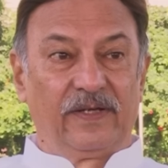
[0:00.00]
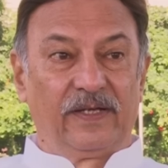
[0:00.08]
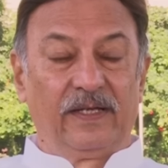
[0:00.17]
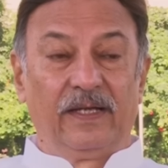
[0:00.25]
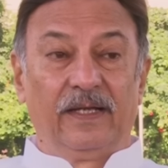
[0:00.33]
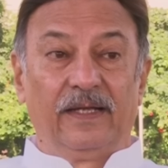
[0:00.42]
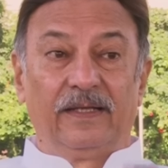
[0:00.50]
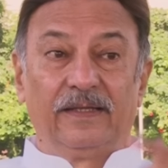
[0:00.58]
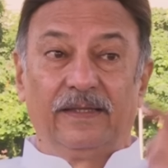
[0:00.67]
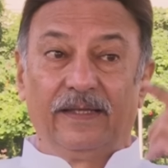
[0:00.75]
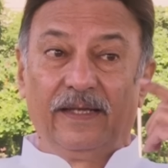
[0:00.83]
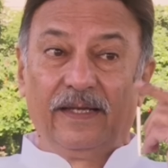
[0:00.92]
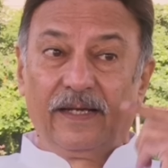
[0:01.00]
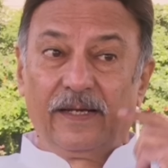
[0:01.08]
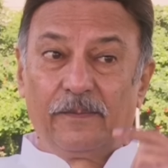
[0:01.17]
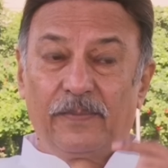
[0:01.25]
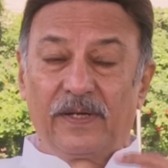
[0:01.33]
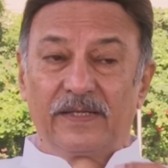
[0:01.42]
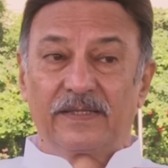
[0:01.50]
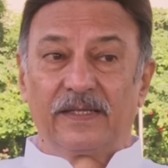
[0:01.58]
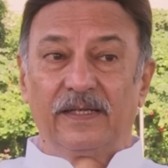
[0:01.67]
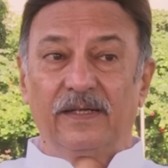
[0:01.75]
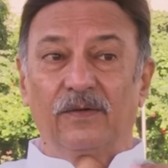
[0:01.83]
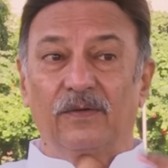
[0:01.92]
way they
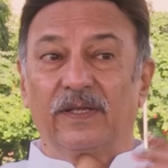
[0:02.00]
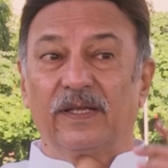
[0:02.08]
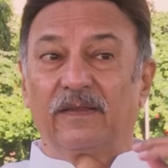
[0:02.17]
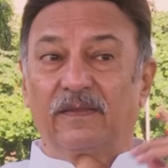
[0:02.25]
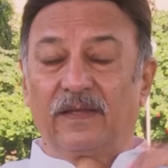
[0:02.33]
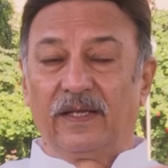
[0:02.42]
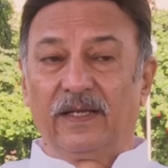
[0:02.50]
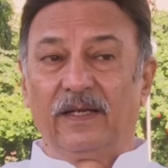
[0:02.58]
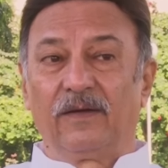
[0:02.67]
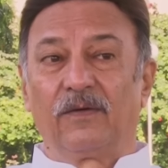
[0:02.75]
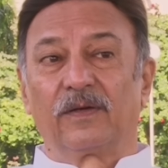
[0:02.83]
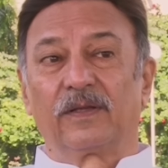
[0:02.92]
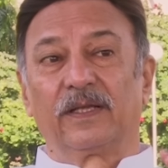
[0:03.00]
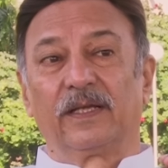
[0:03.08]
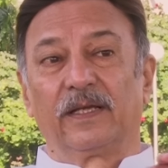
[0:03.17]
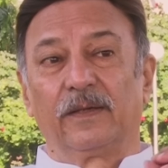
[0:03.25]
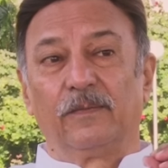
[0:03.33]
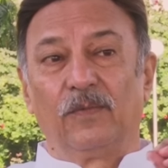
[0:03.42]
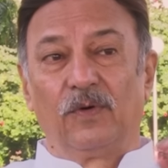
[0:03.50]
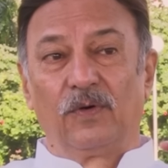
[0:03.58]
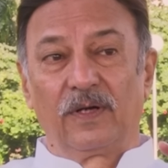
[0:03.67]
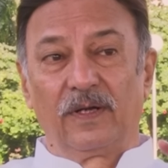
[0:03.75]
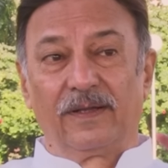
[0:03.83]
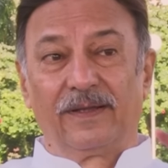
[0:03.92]
represent or they think or they
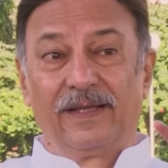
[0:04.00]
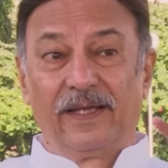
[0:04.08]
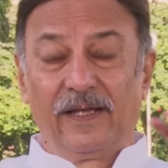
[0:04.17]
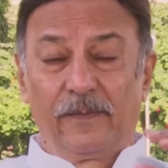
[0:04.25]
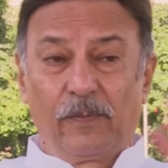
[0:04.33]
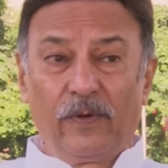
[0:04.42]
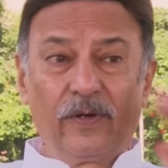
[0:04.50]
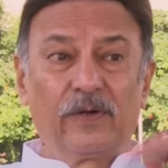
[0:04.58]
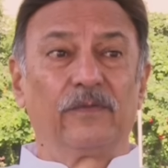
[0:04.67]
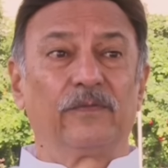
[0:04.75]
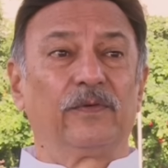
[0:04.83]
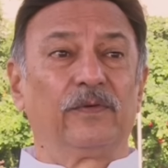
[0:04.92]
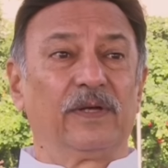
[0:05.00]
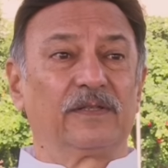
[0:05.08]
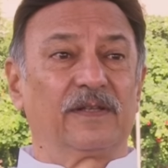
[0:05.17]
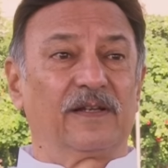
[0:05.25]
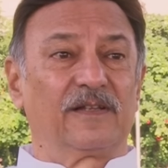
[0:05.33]
emote their point of view as a